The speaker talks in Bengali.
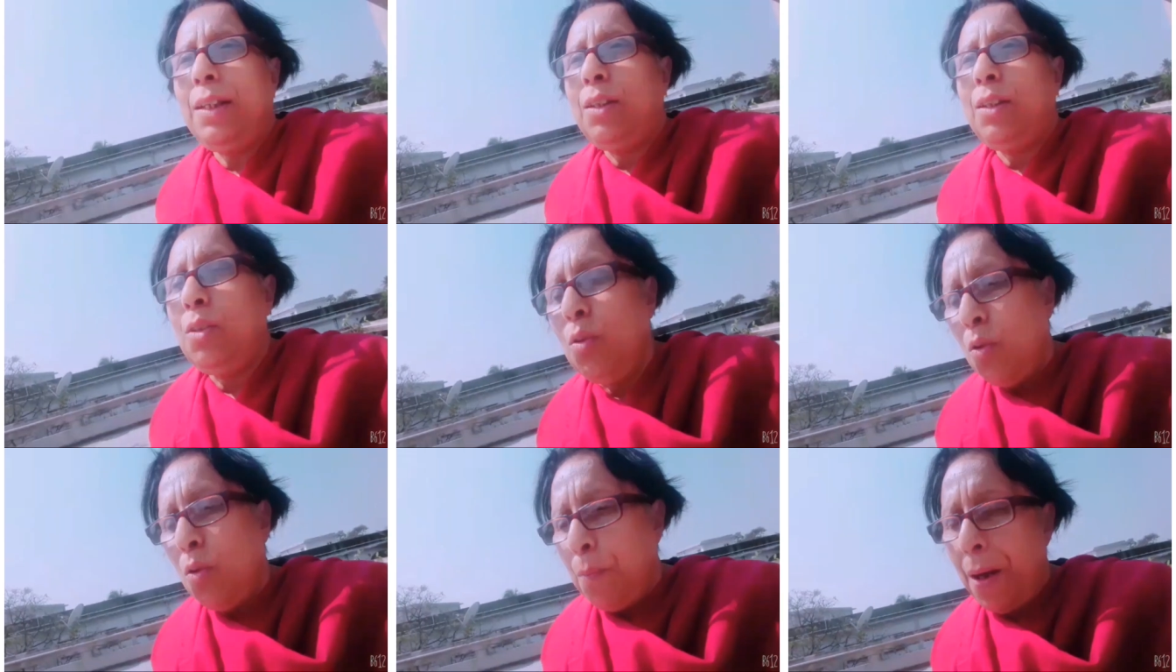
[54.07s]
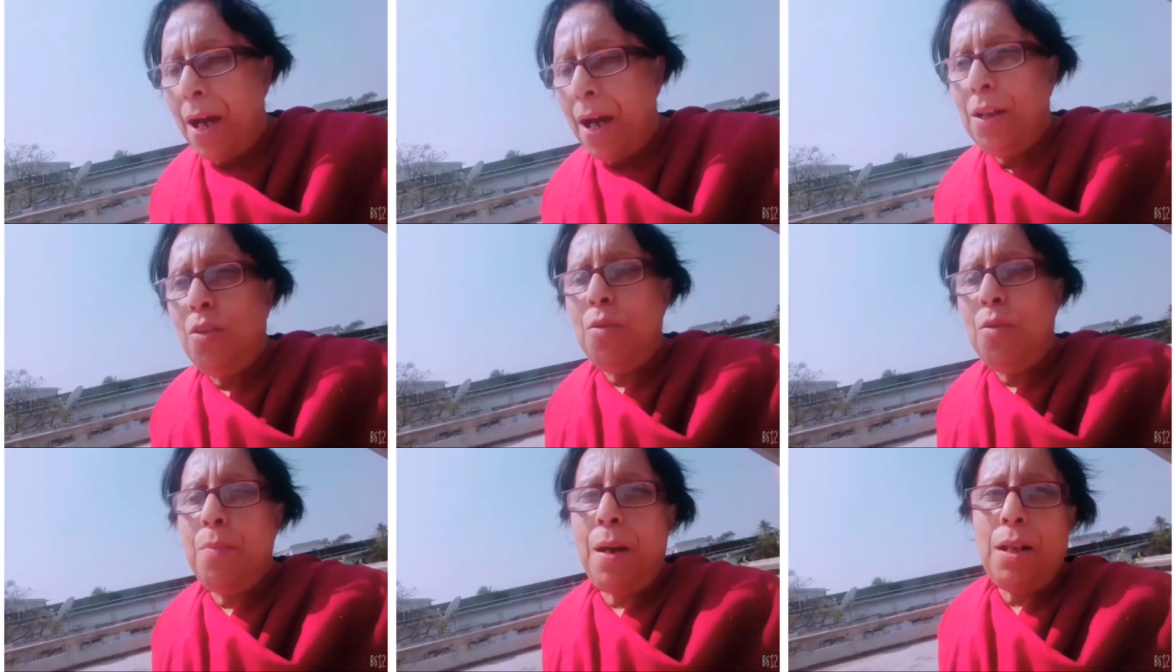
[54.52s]
এত
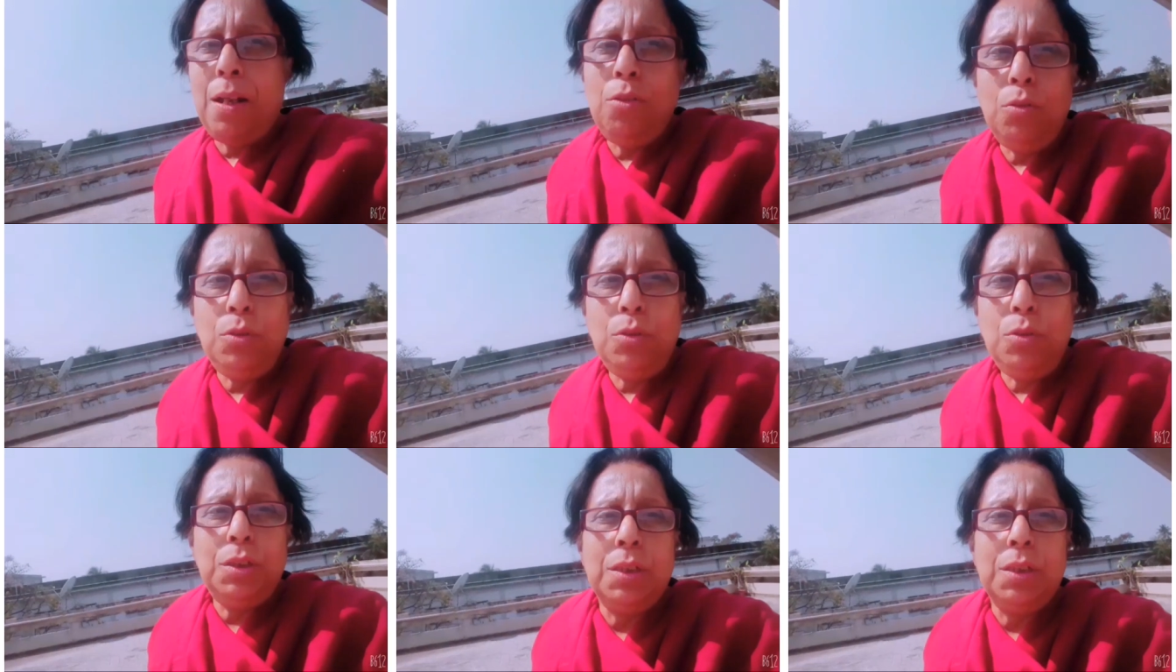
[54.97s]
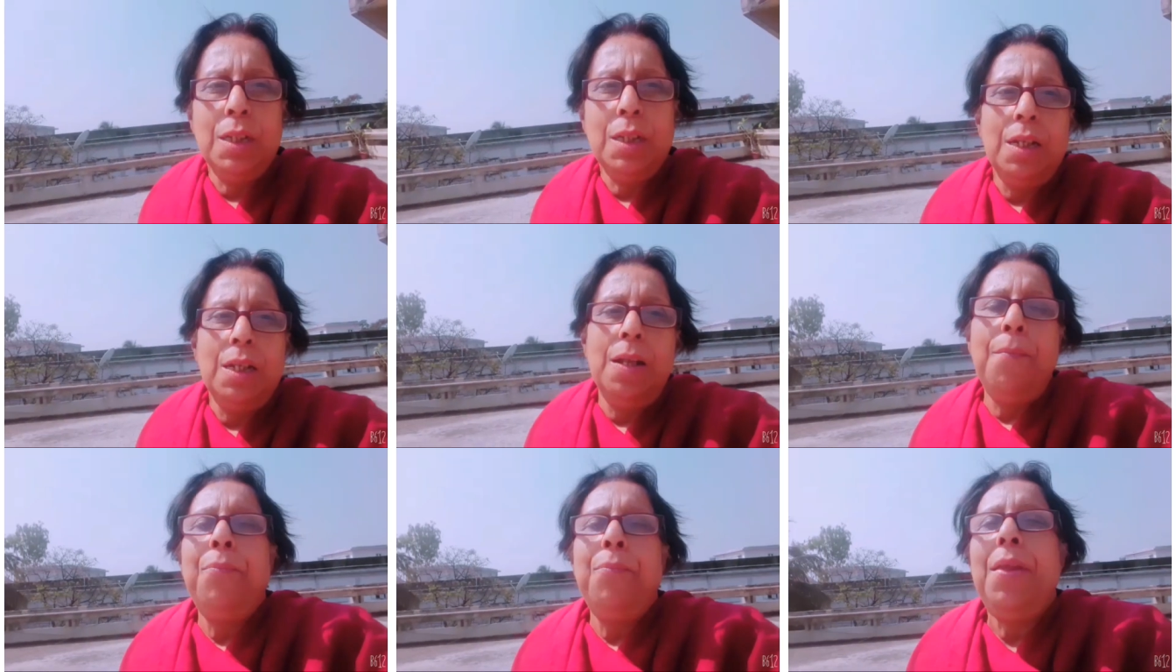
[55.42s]
ভালো মানুষ
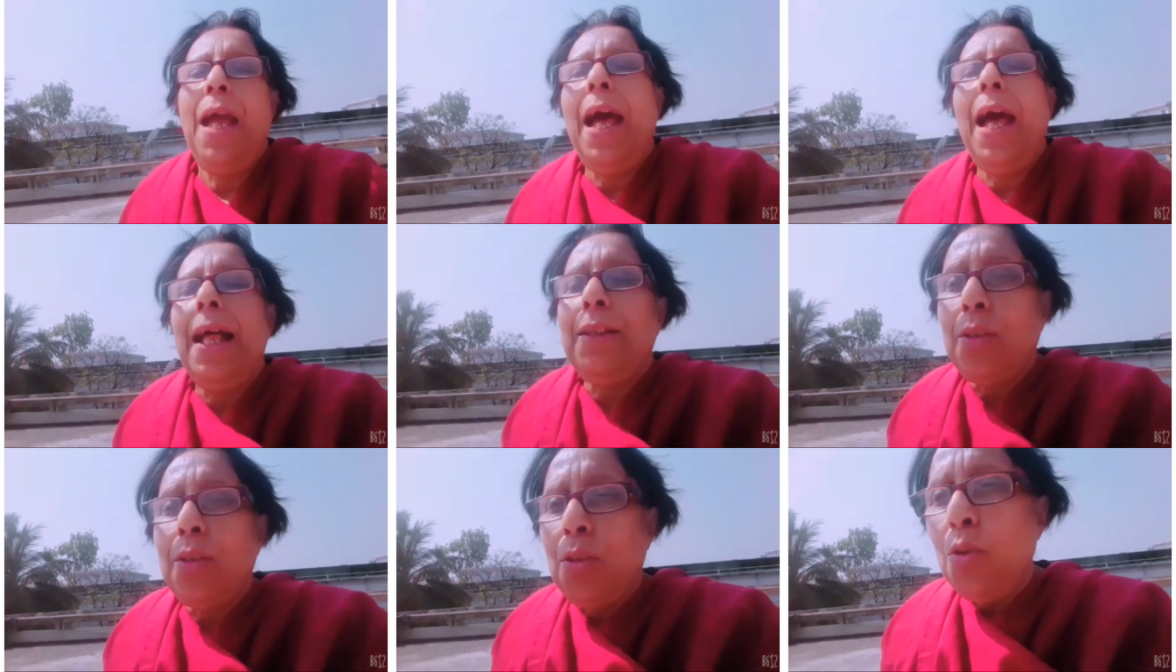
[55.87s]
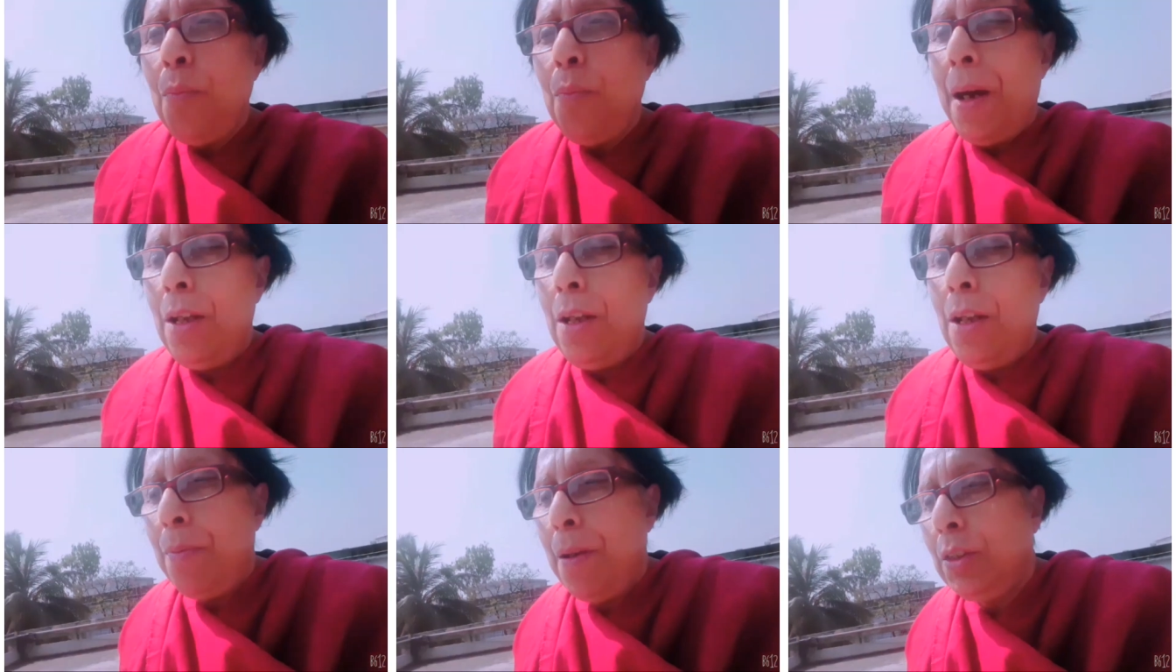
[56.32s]
এত
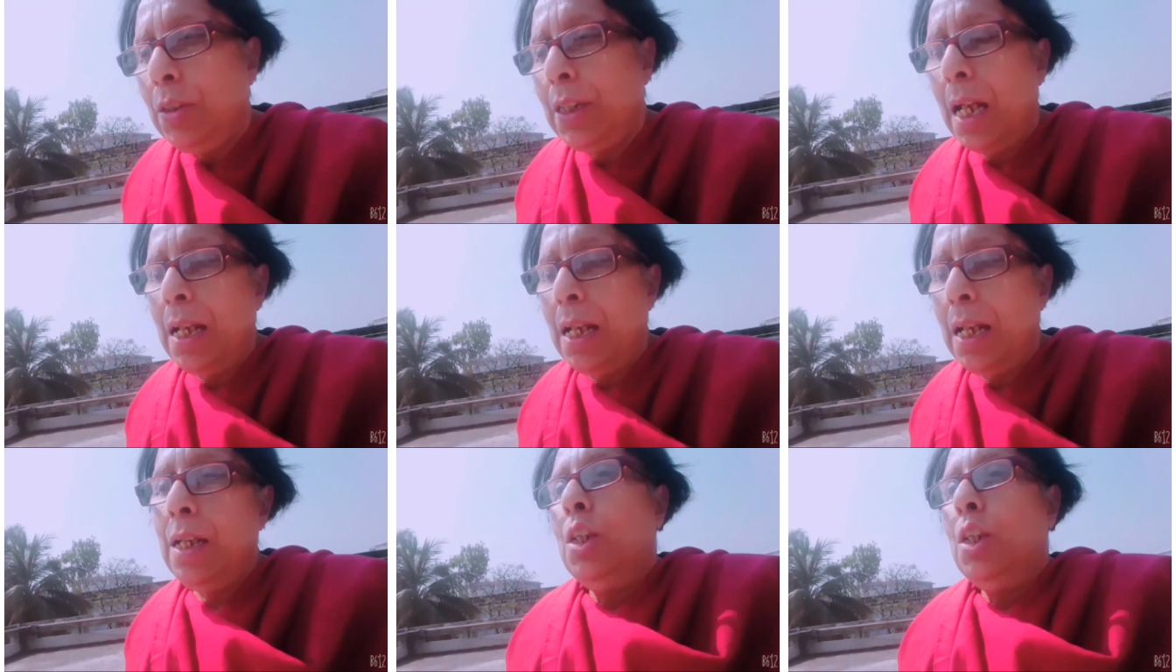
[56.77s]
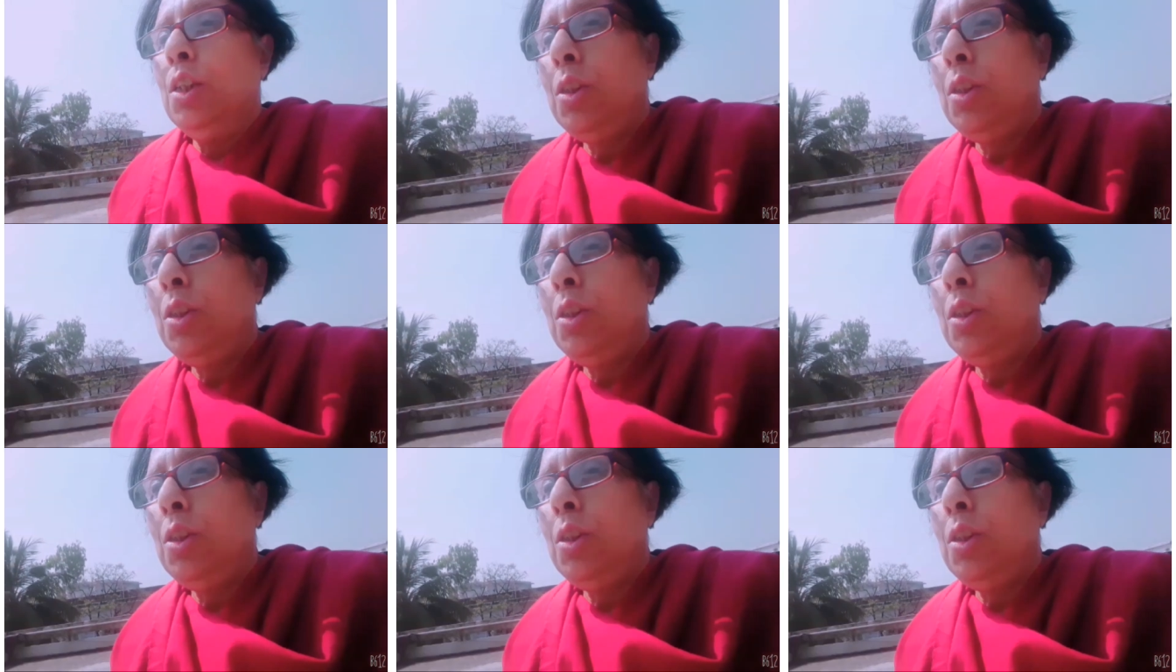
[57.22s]
ভালো মানুষ আর